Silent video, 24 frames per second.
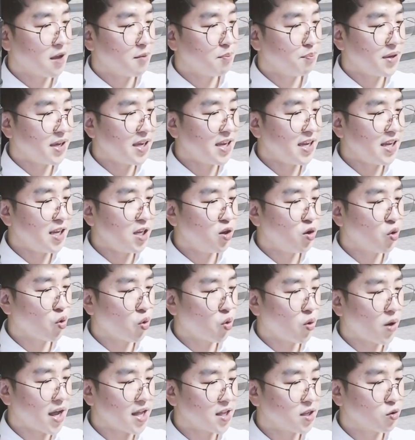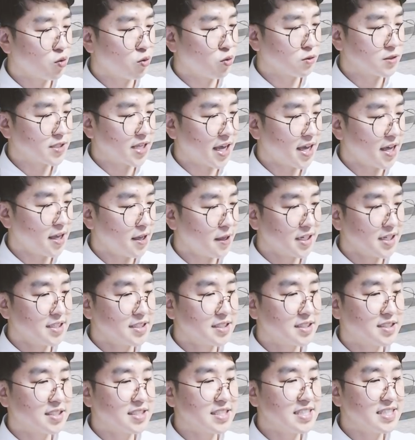필요한 곳에
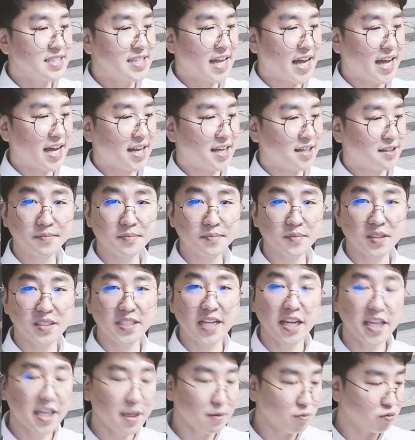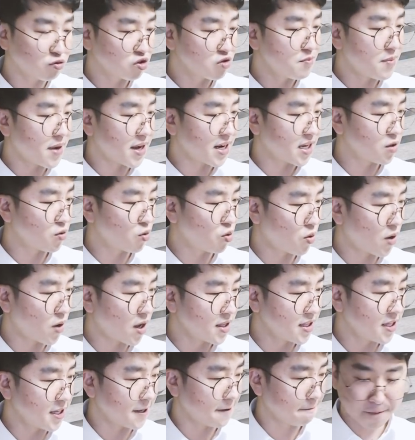쓰인다. 자, 이게 무슨 말인고
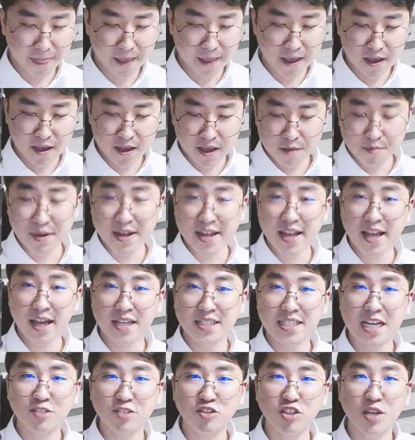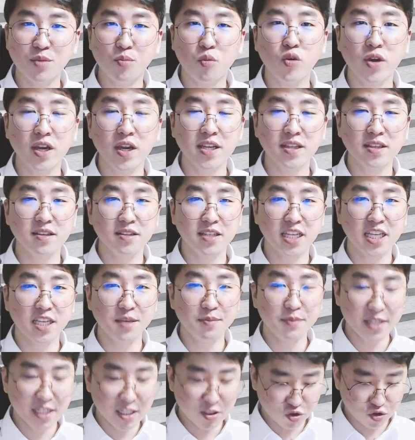하니 만약에 사주에 목이 있는
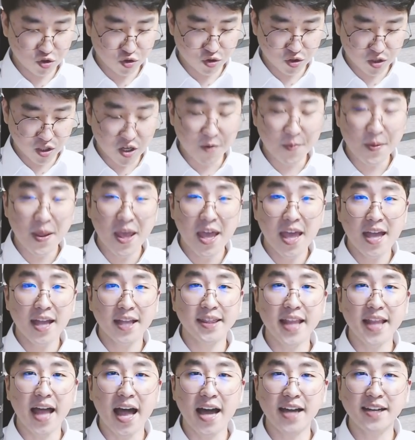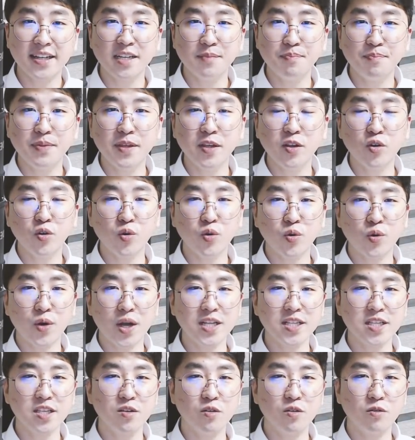김일주는요 나를 필요로
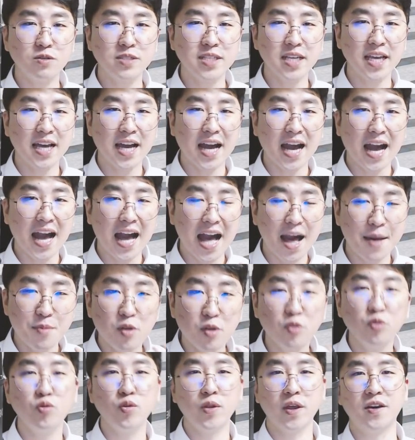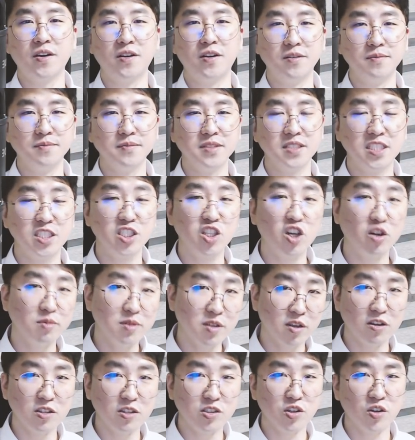하는 곳에 가면 돼요.
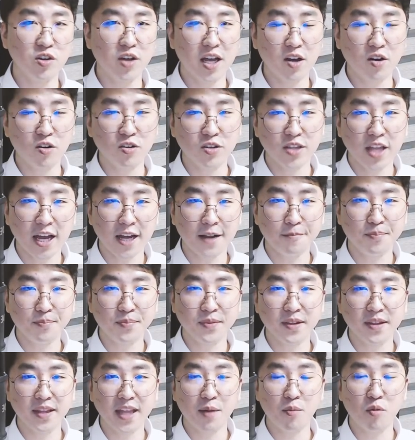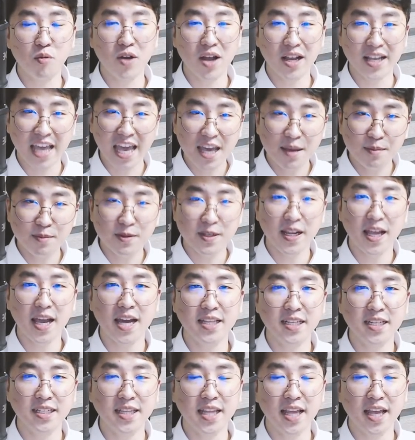직업을 결정하거나 내가 뭔가 개입을 해야
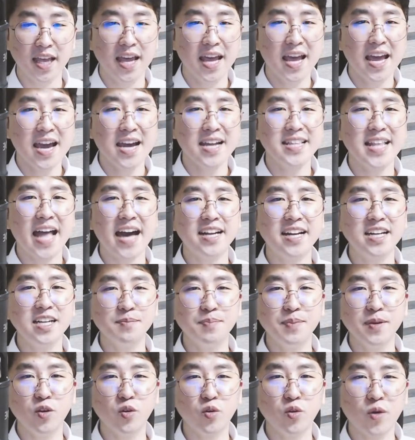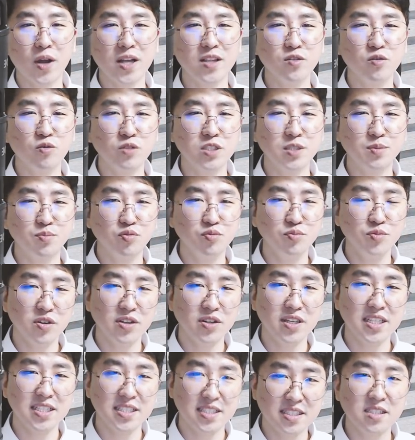될 때 나를 필요로 하는 곳이
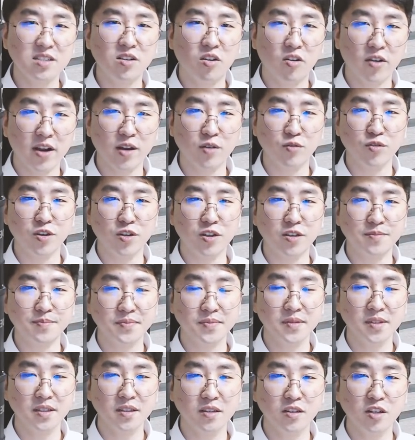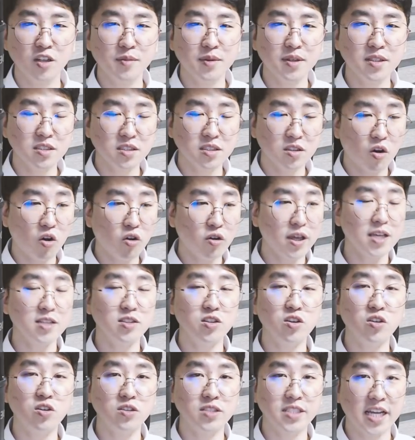분명히 있을 거라고요. 그러면은
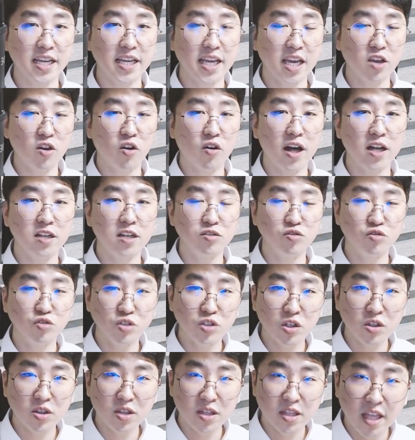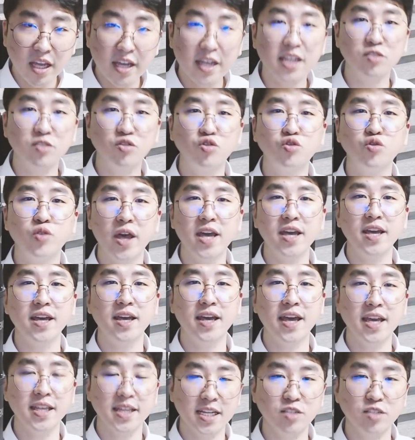거기에서 자기의 역할을 뚜렷하게
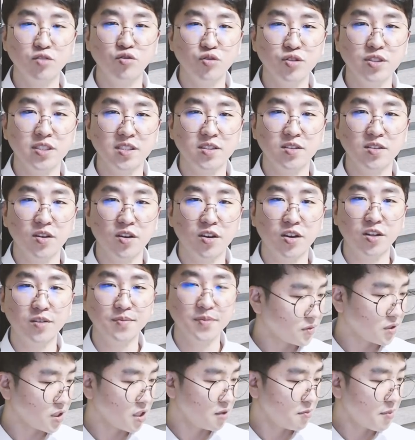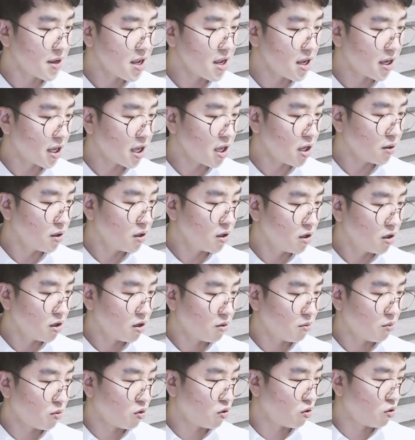수행해 낼 수 있어요. 만약에
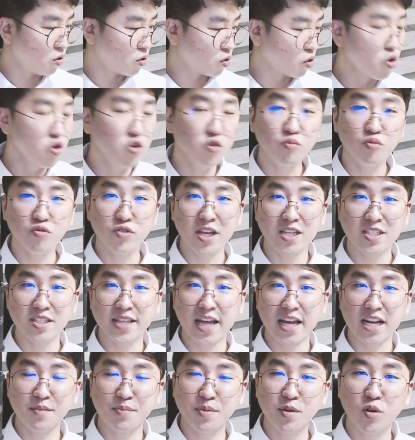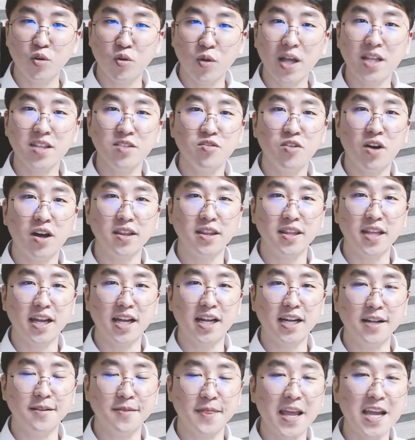뭐 교육 분야에서 나를 필요로 하는 것
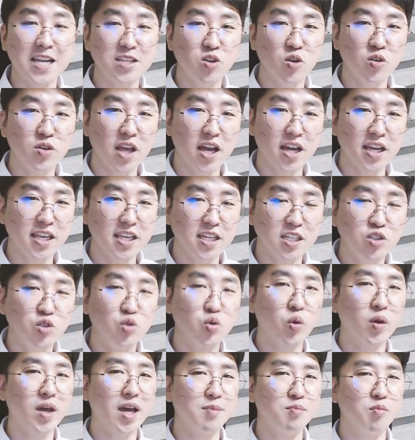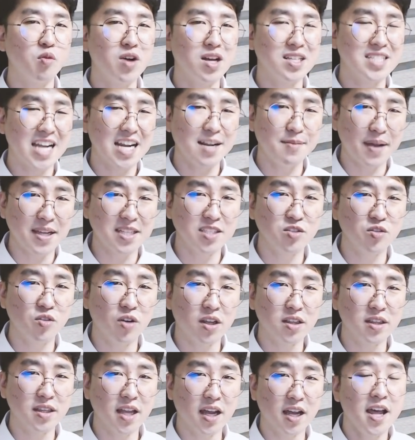같다. 내 성향이 그쪽에 뭔가 잘 맞을 것
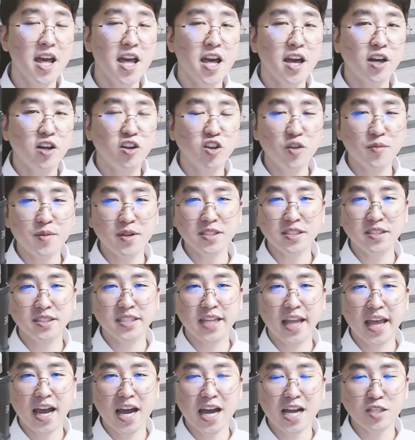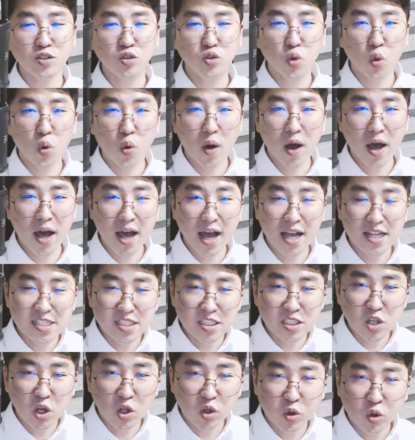같다. 그러면은 내가
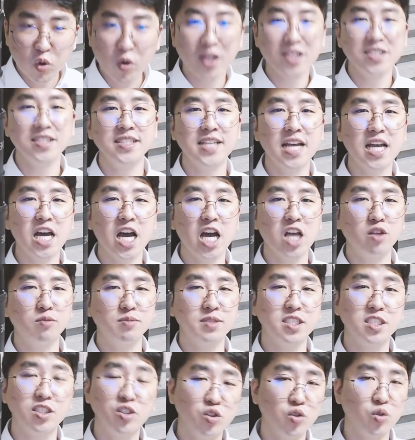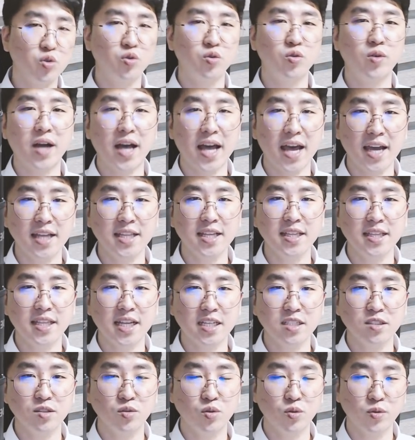좋아하는 것과는 상관없이 그쪽으로 가야
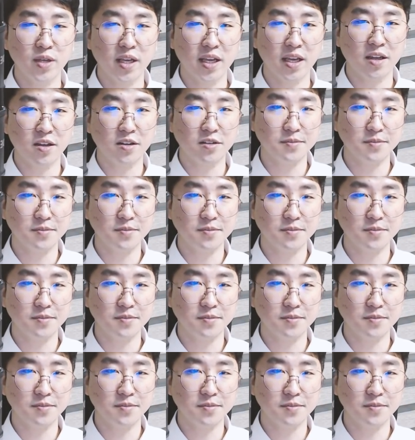된다는 소리예요.